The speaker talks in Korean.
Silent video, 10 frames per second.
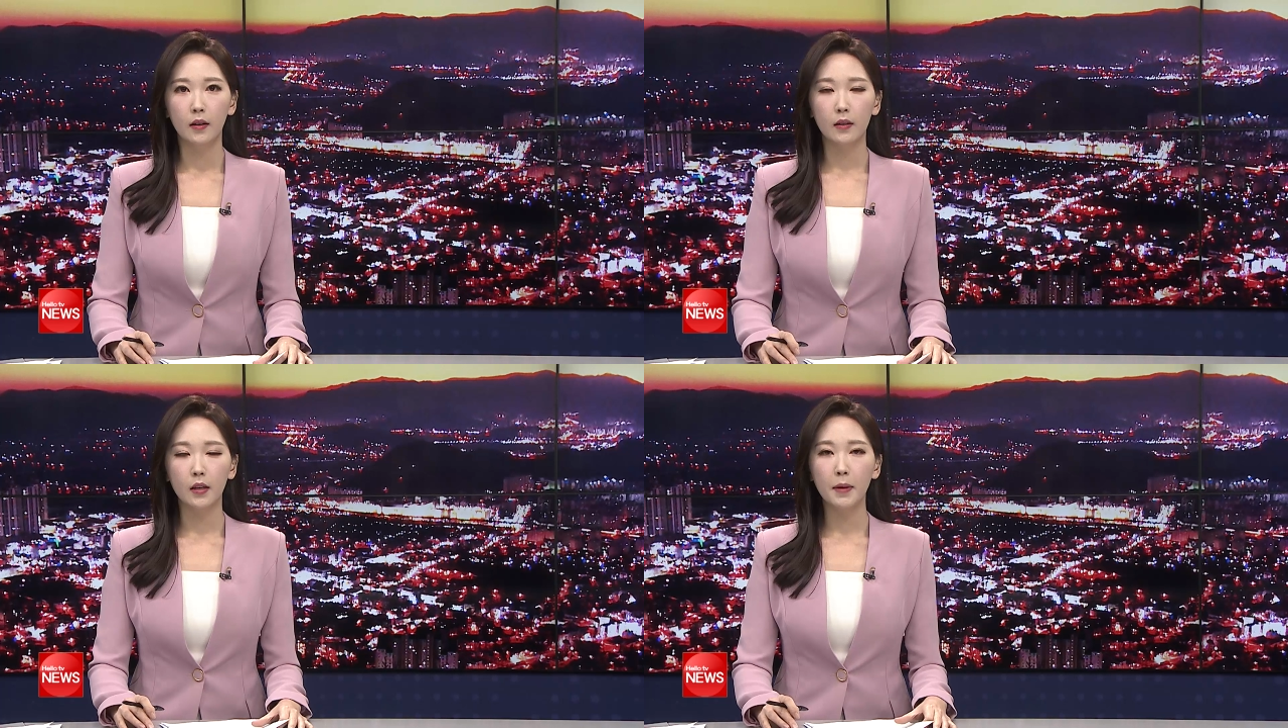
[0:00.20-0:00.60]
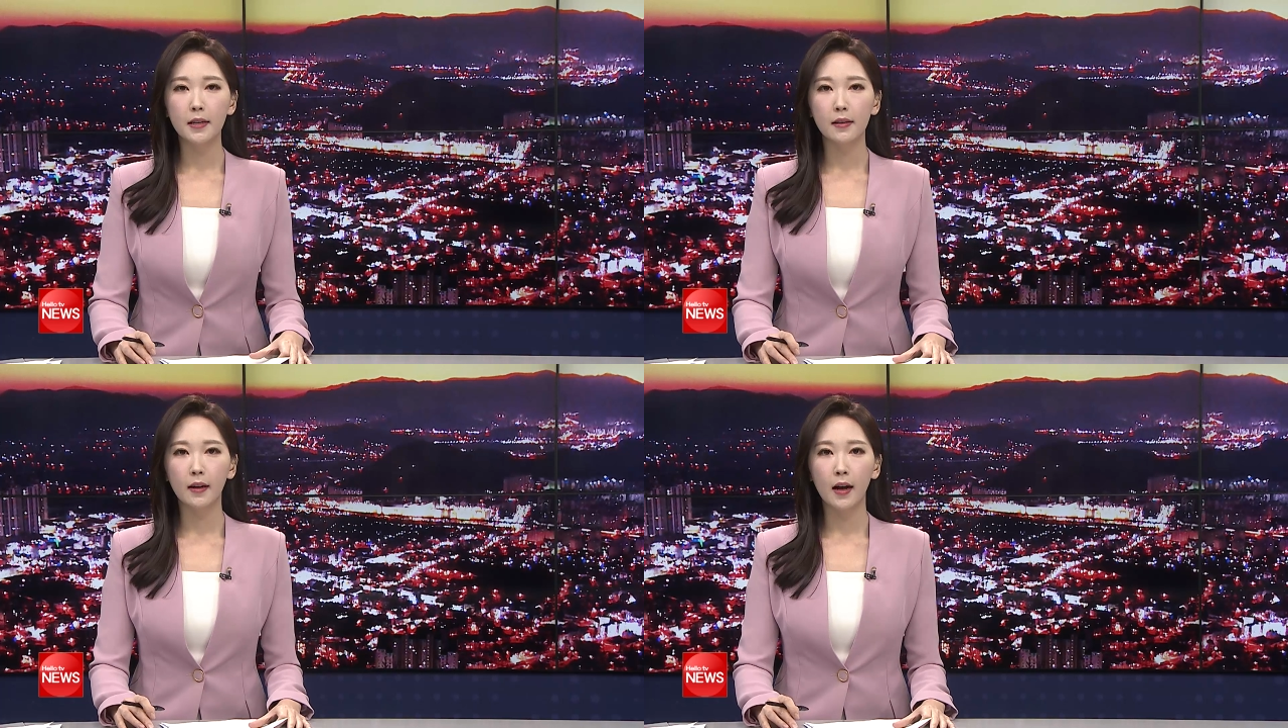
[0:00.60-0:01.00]
김해
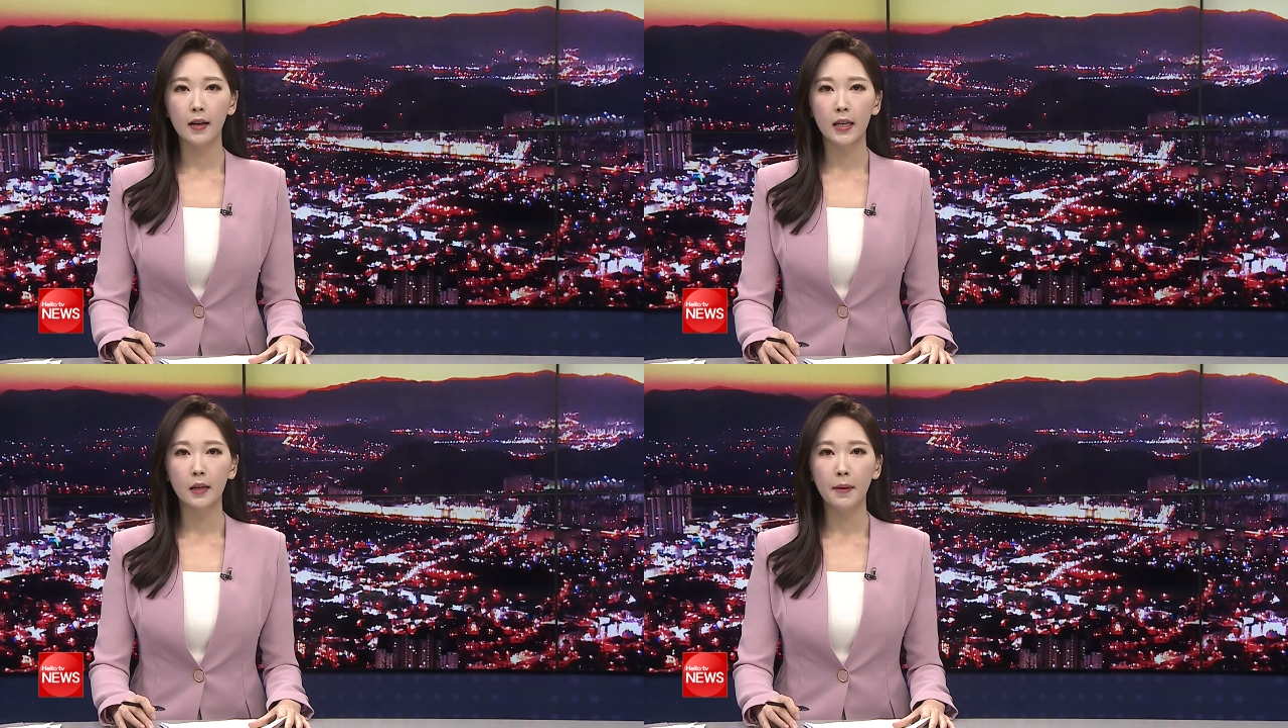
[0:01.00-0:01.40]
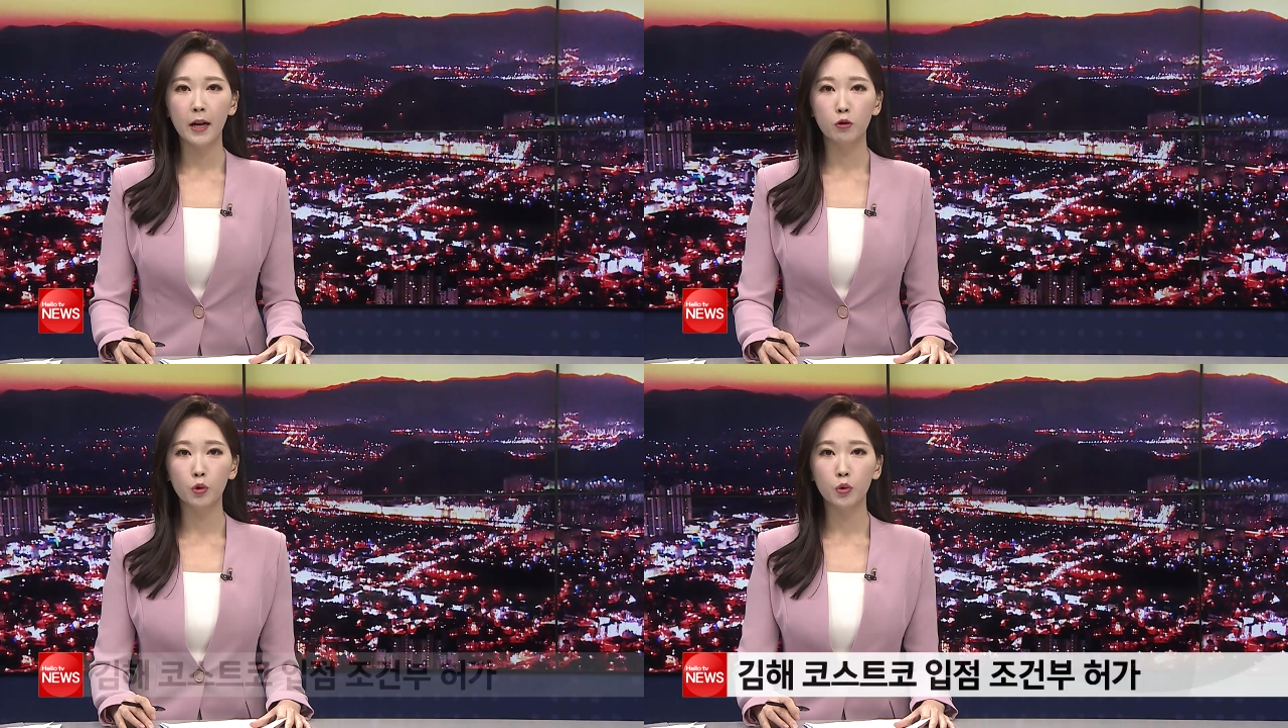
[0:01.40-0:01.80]
시가
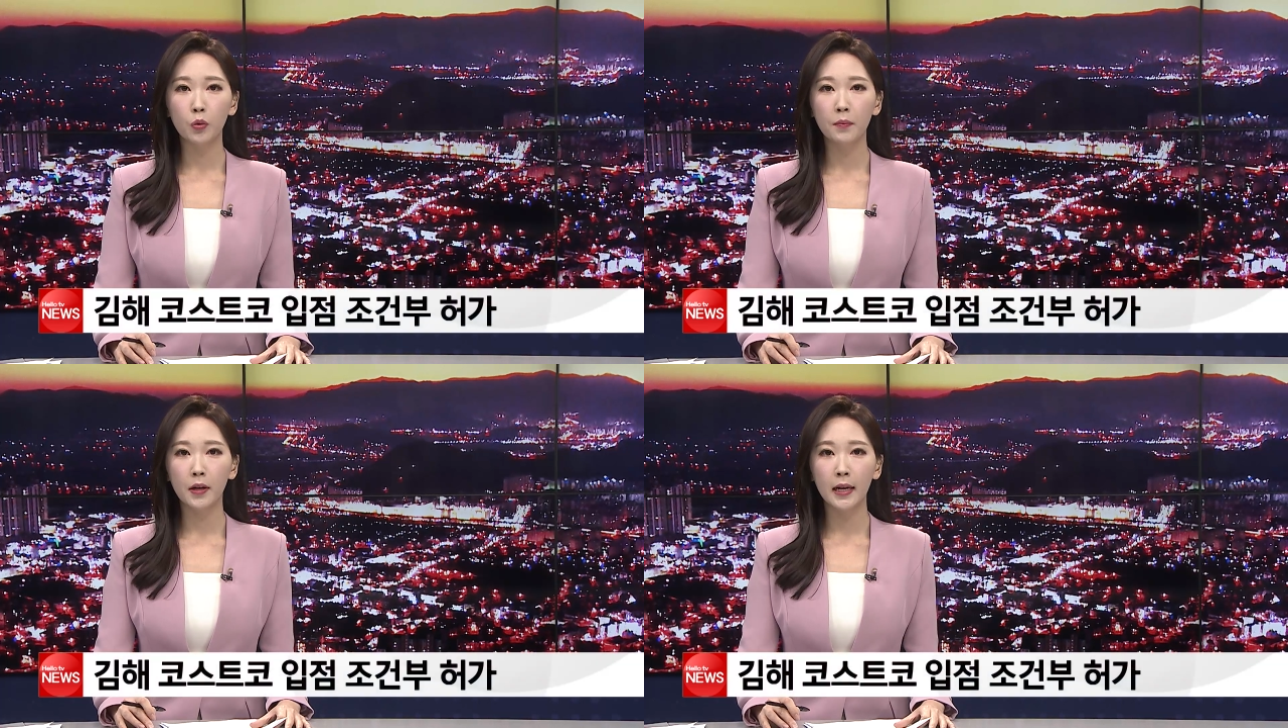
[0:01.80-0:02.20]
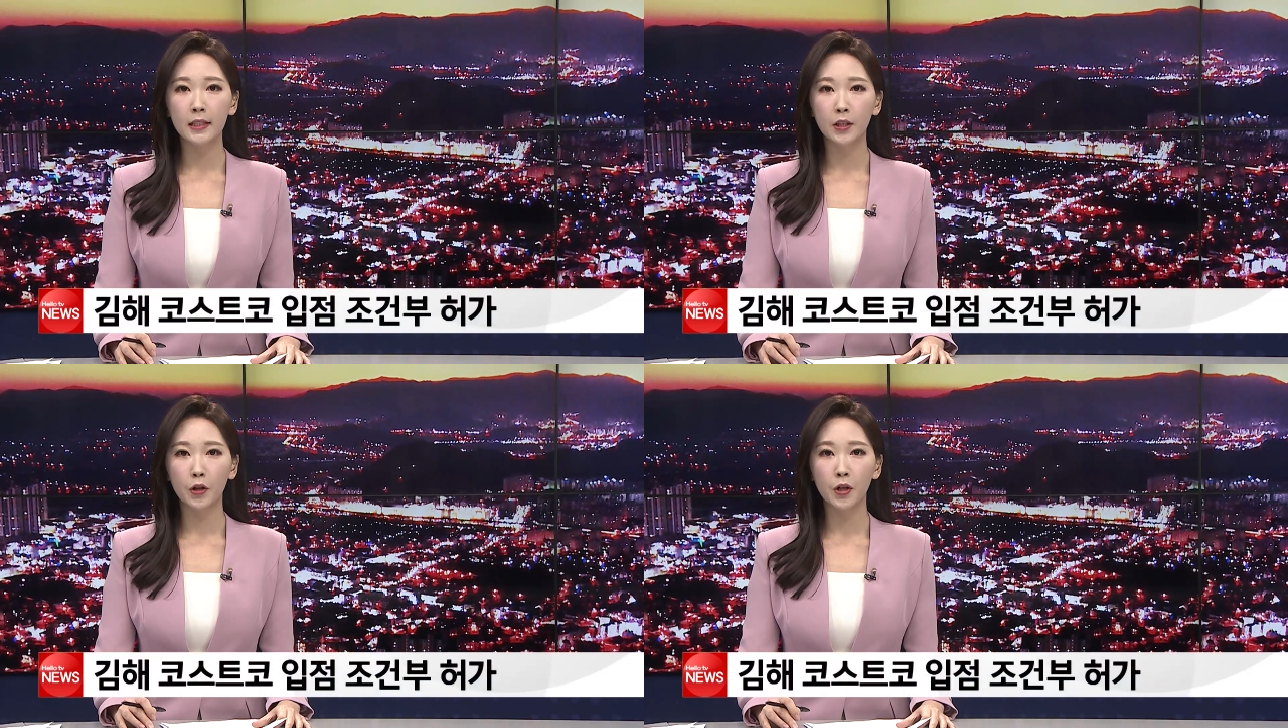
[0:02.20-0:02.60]
김해 주촌면에
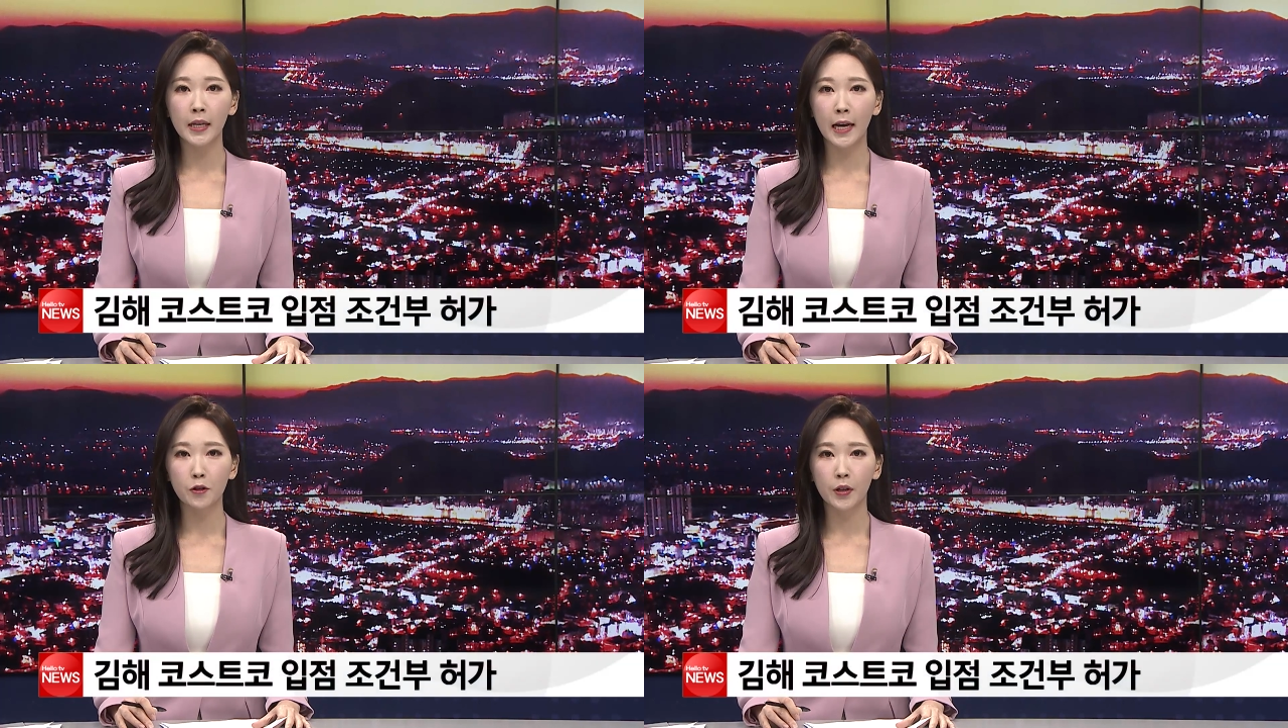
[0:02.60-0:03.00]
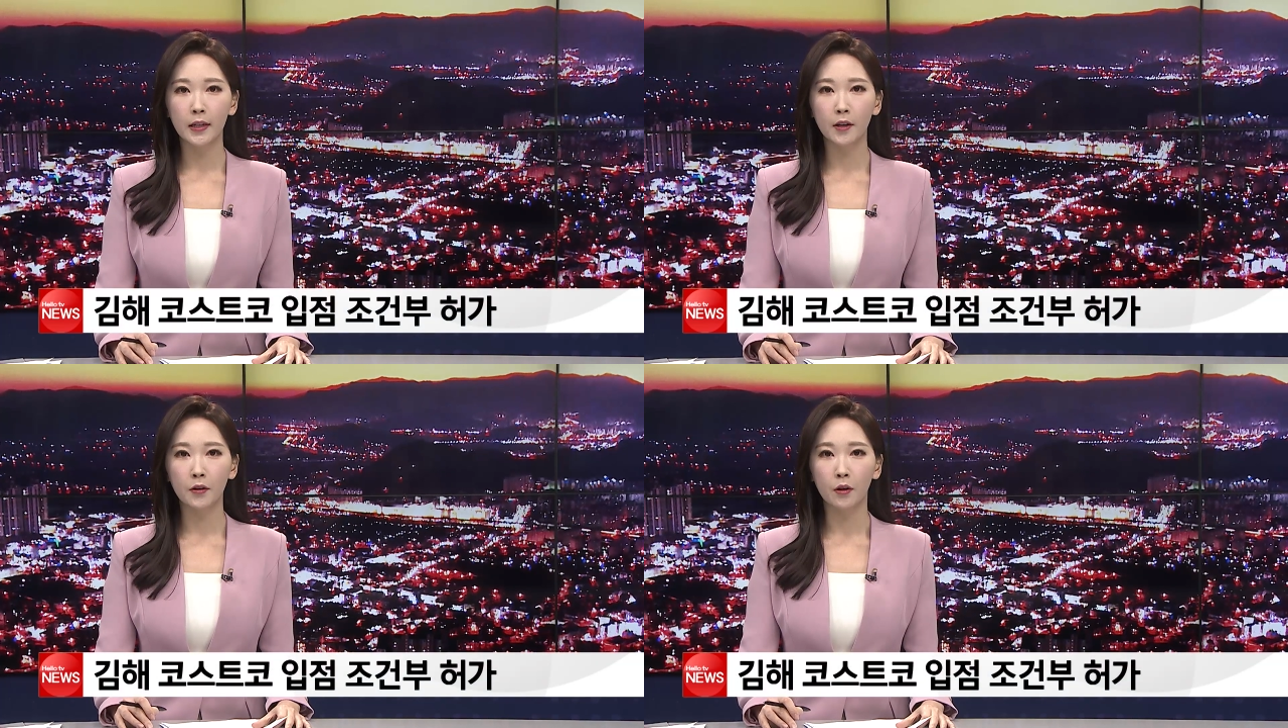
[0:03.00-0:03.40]
들어설
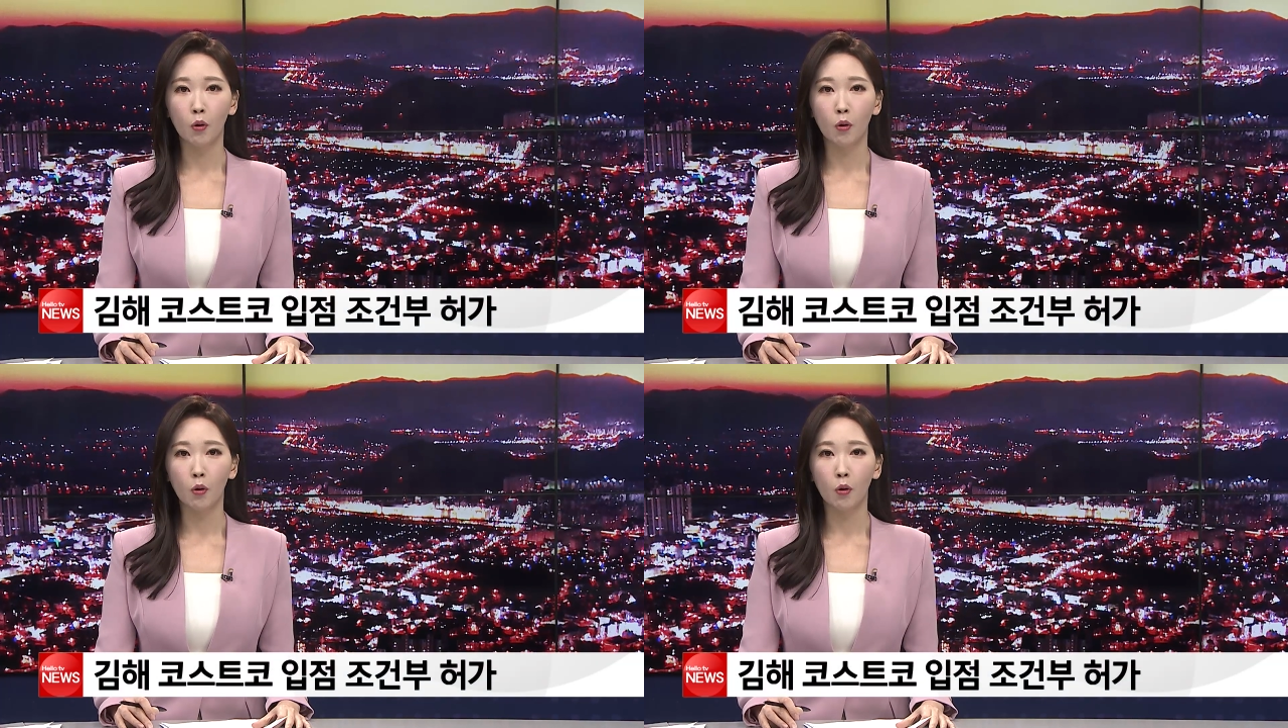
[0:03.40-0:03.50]
예정이던